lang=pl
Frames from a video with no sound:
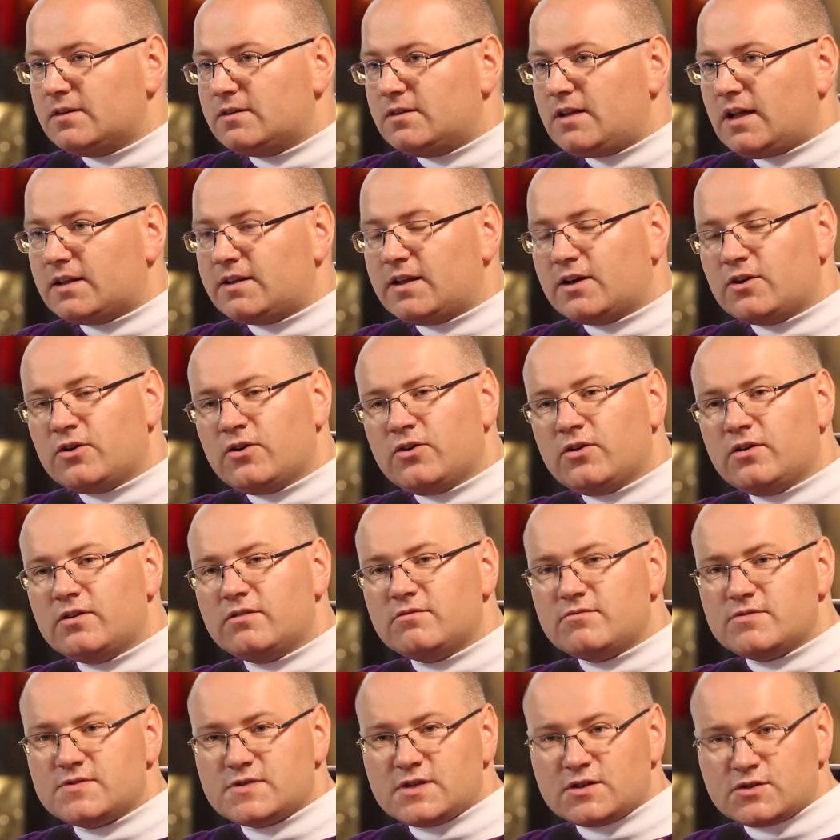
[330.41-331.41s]
Dlatego
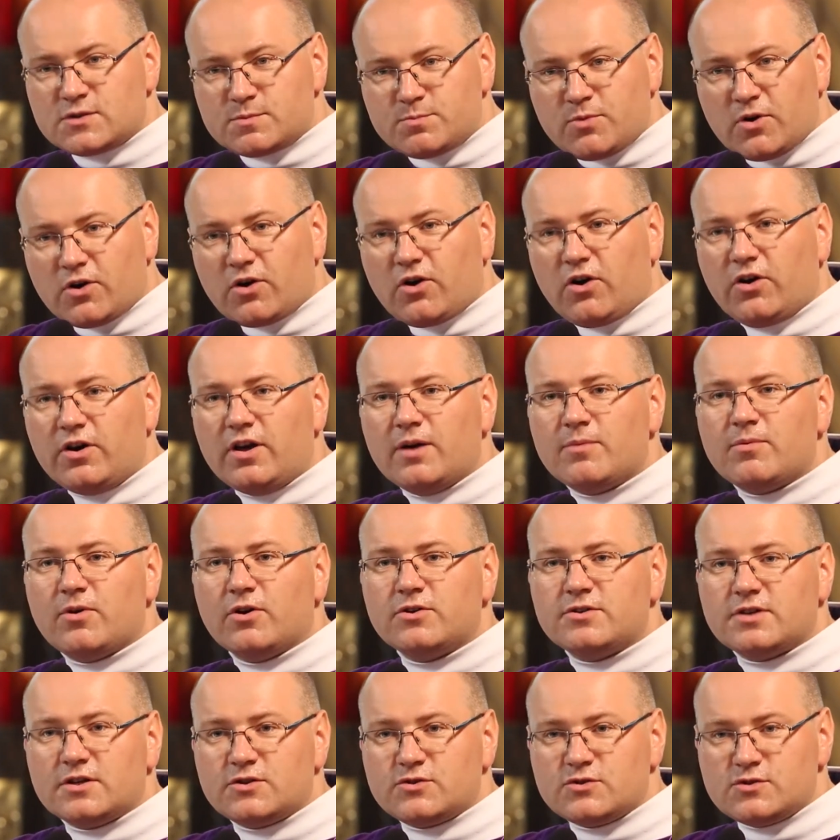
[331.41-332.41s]
ze spokojem,
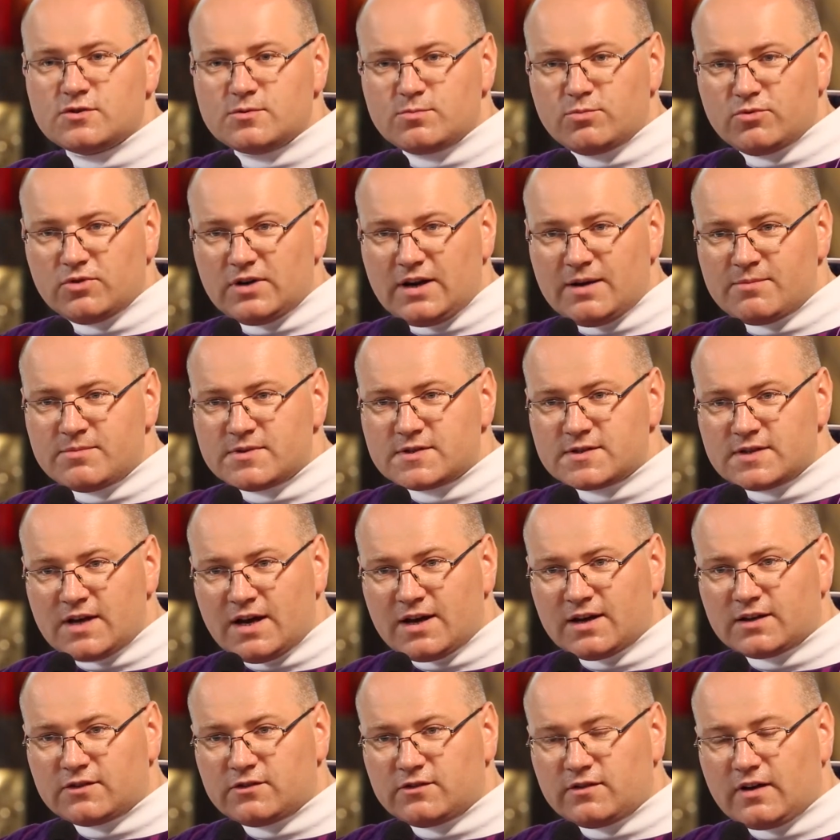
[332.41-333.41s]
chociaż z bólem
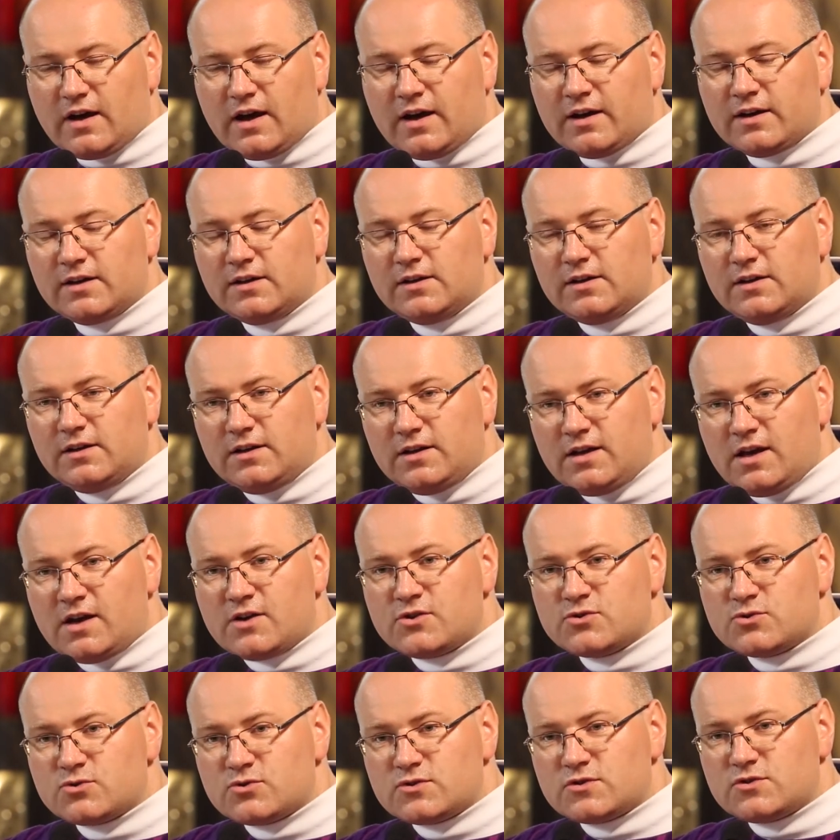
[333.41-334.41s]
serca,
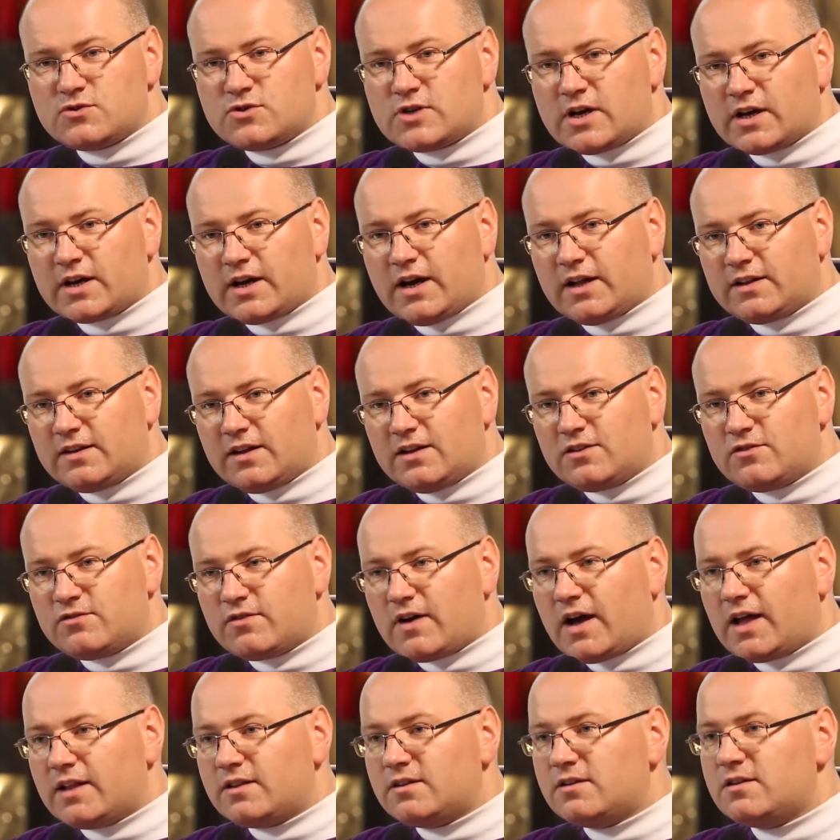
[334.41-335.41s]
Jezus czeka te
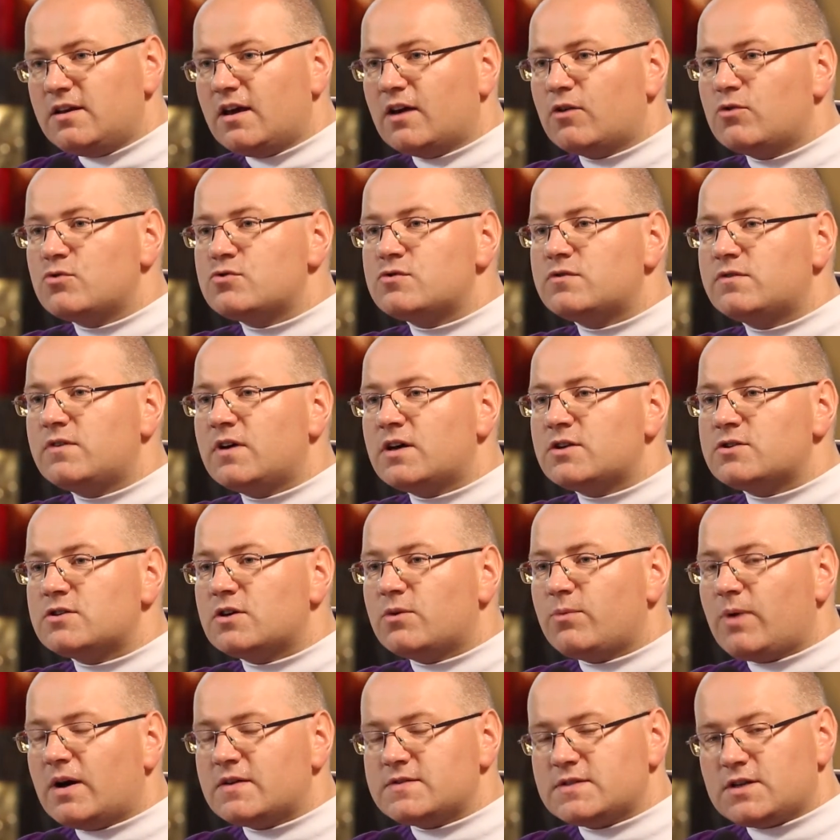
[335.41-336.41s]
dwa dni. Jak już wie, że
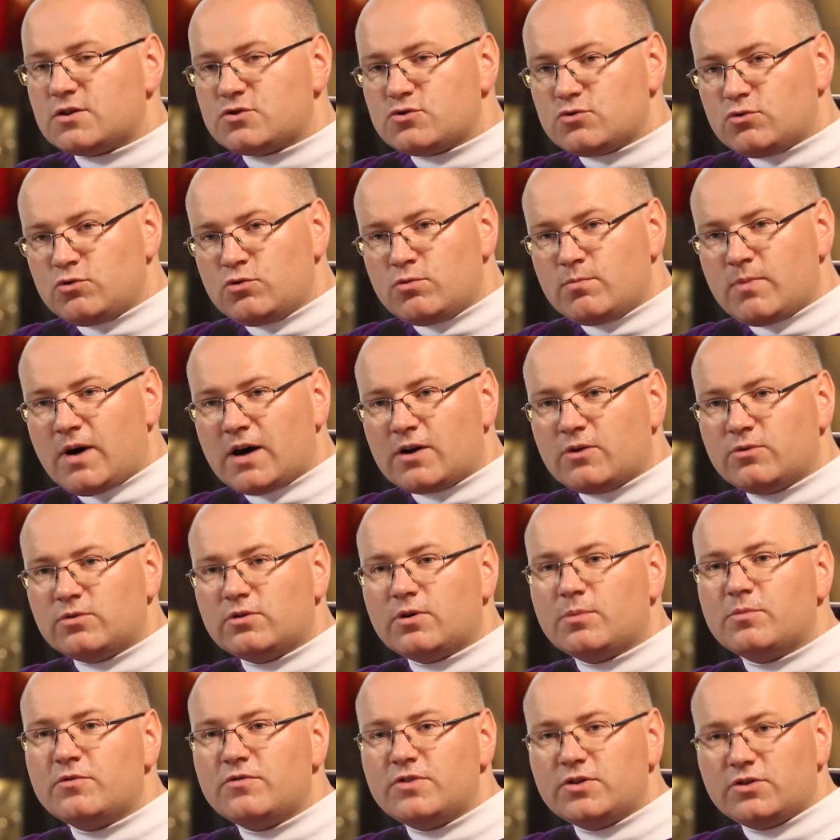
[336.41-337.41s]
łazarz umarł,
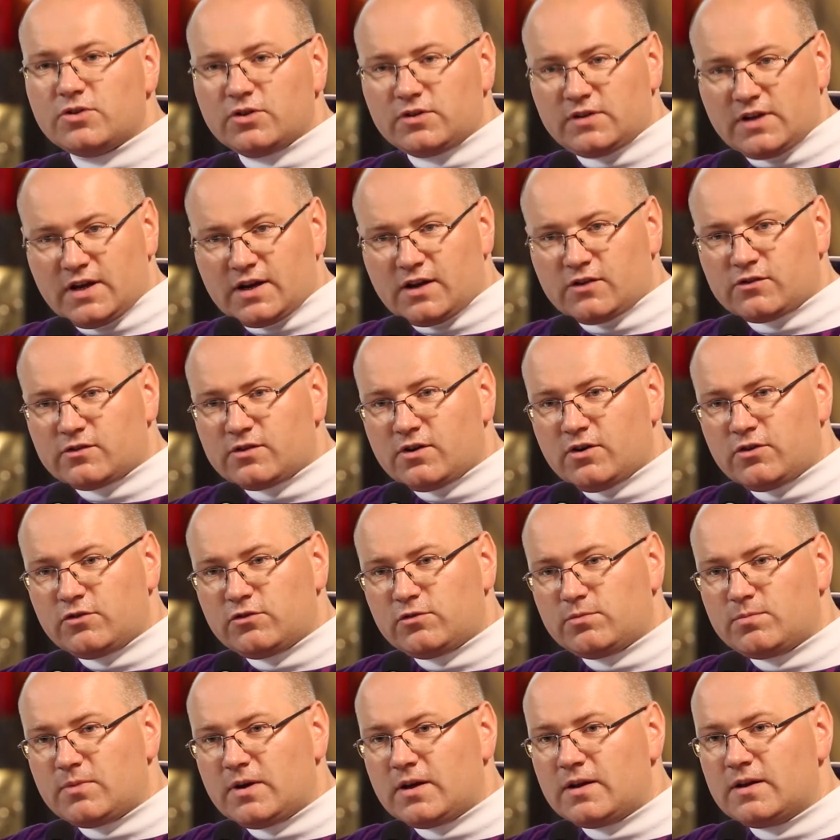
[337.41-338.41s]
to mówi: To teraz
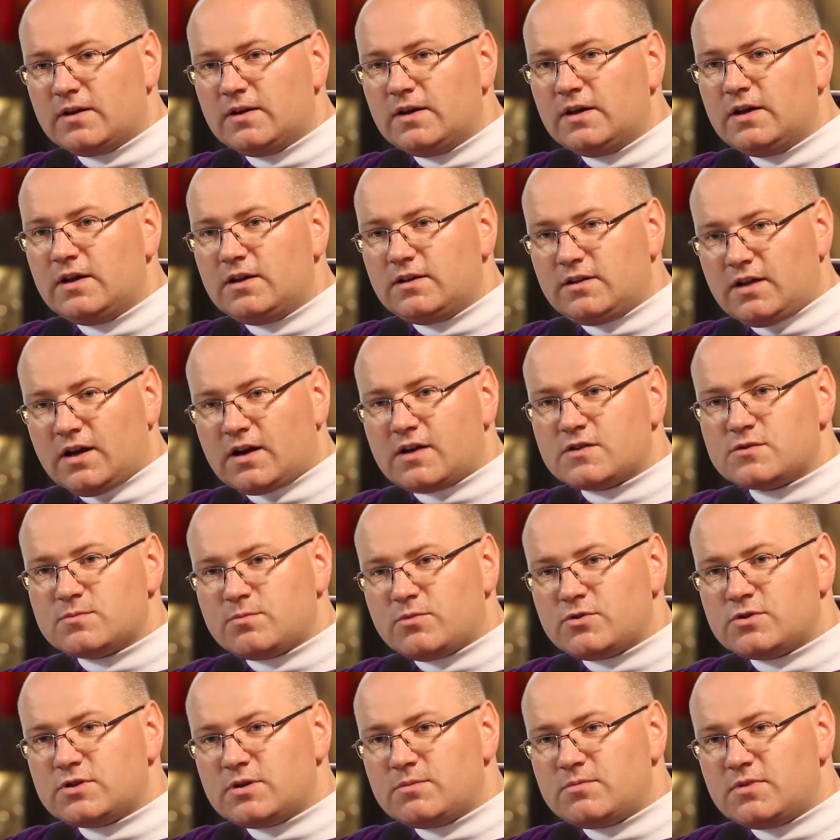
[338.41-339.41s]
chodźmy, teraz
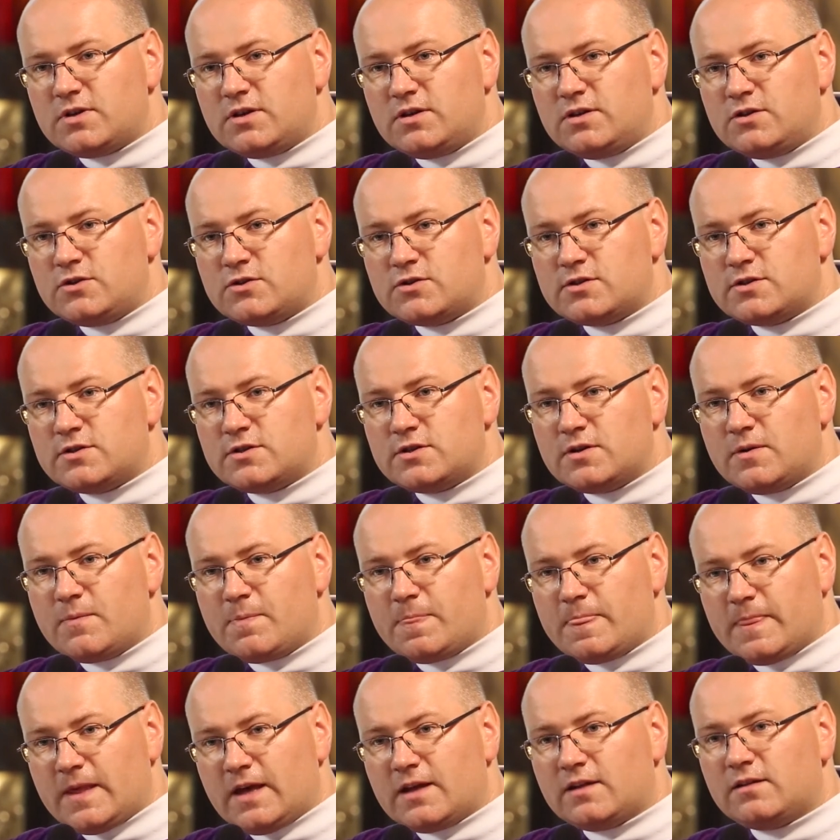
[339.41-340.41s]
możemy iść.
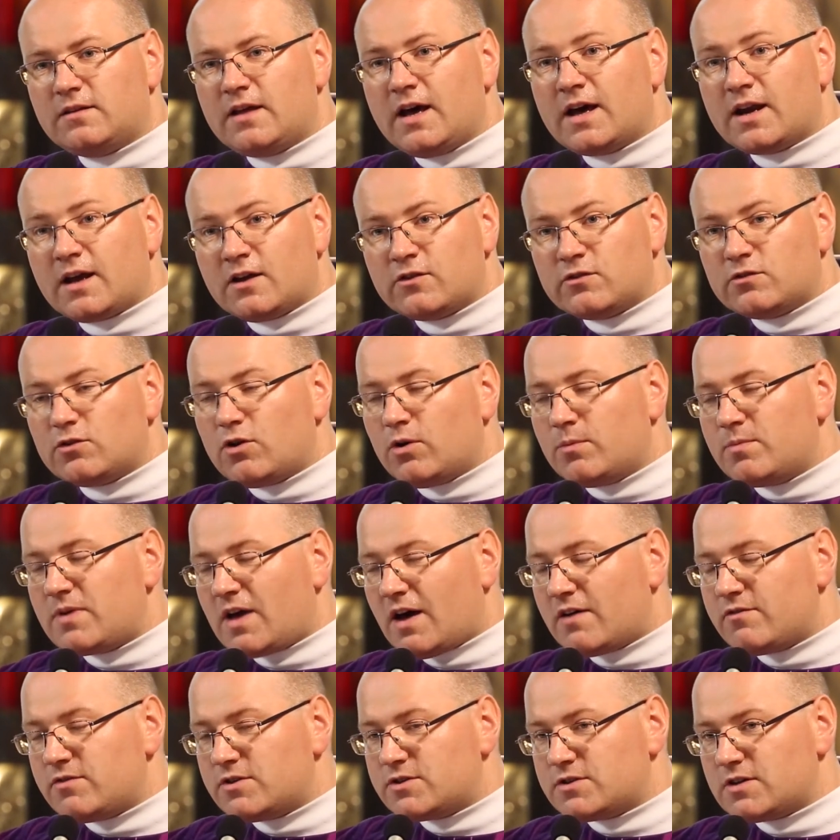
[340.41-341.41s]
Nie? Teraz
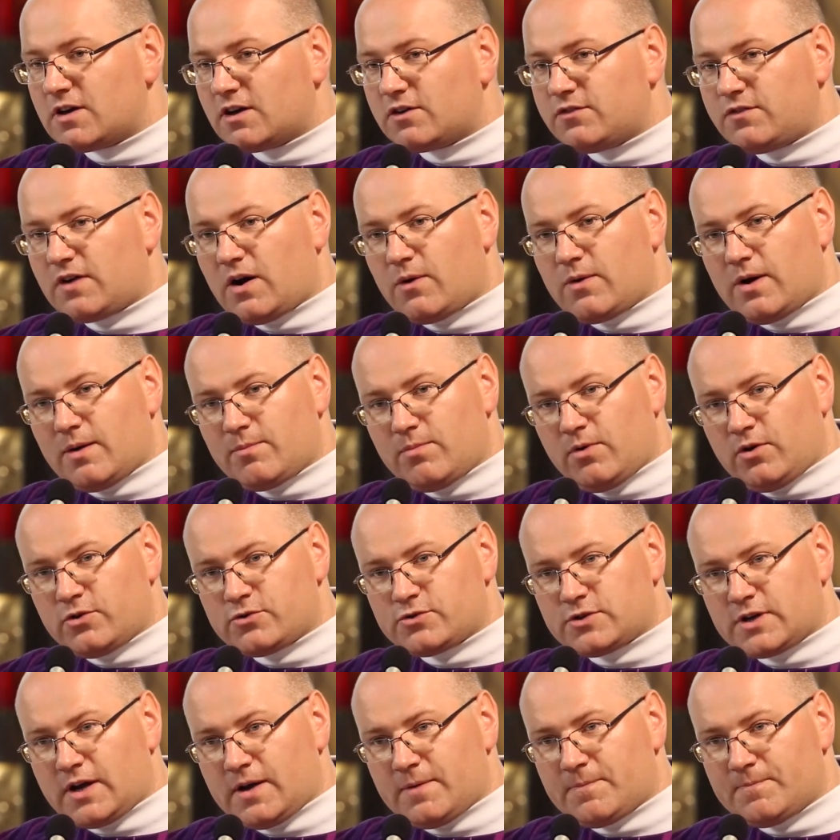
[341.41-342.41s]
objawi się chwała
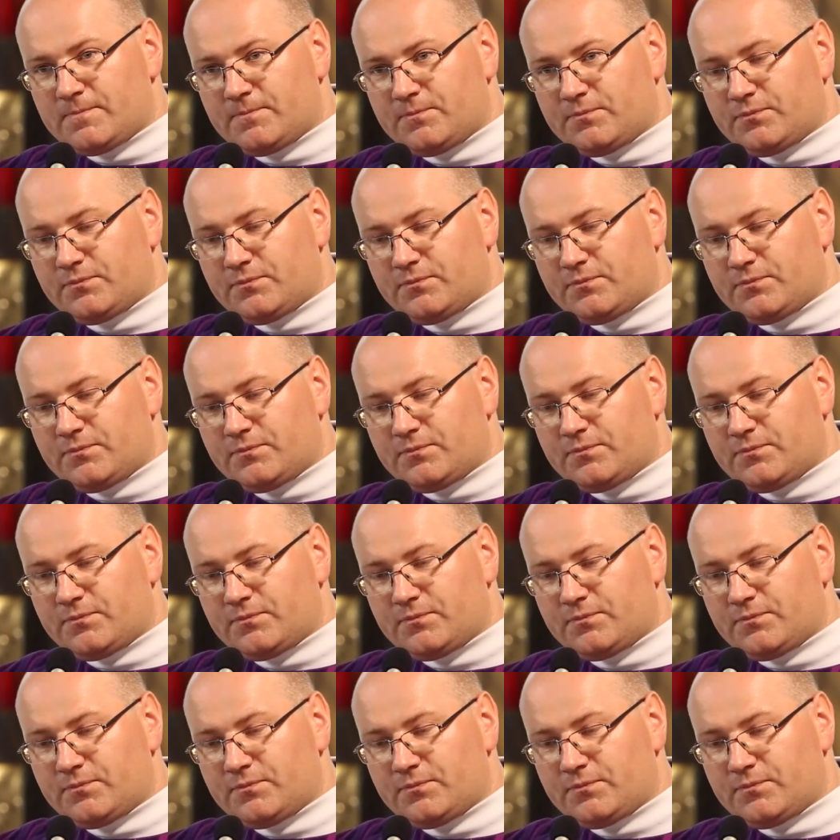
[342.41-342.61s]
Boża.